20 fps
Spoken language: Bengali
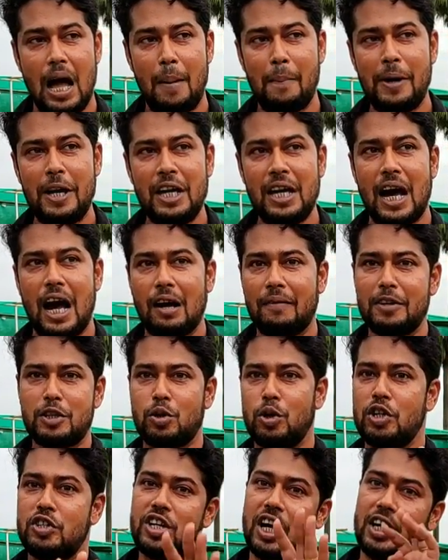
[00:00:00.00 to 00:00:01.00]
আমি
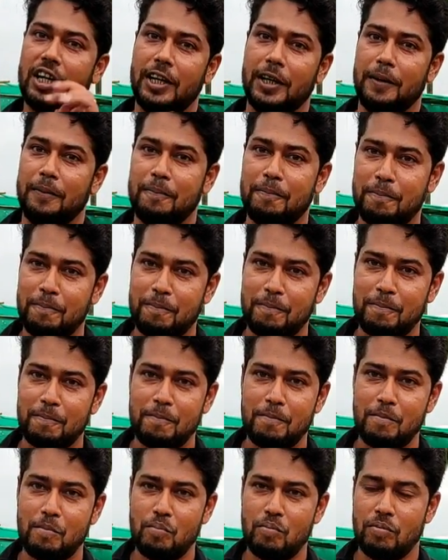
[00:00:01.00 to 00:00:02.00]
হারভেস্ট করি চারটে
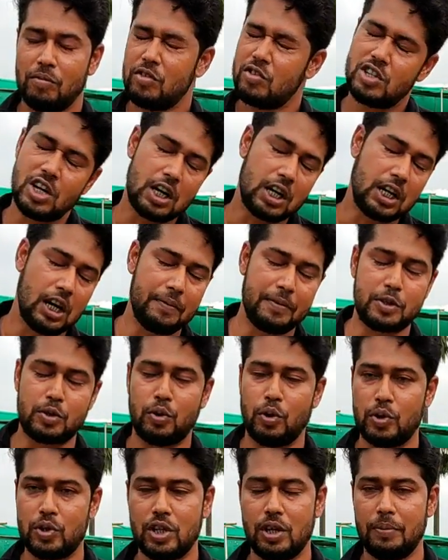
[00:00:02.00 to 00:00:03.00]
চারটে হারভেস্ট চারটে হারভেস্ট
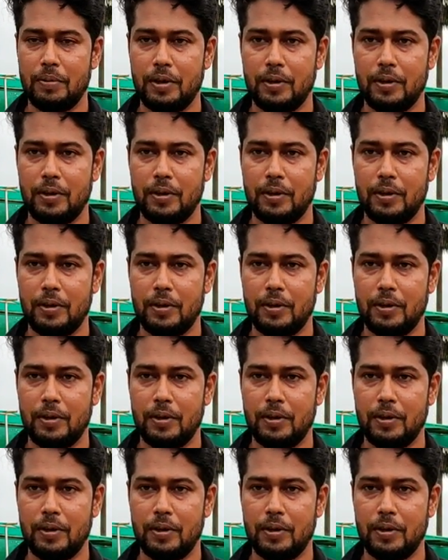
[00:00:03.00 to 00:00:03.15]
করেছেন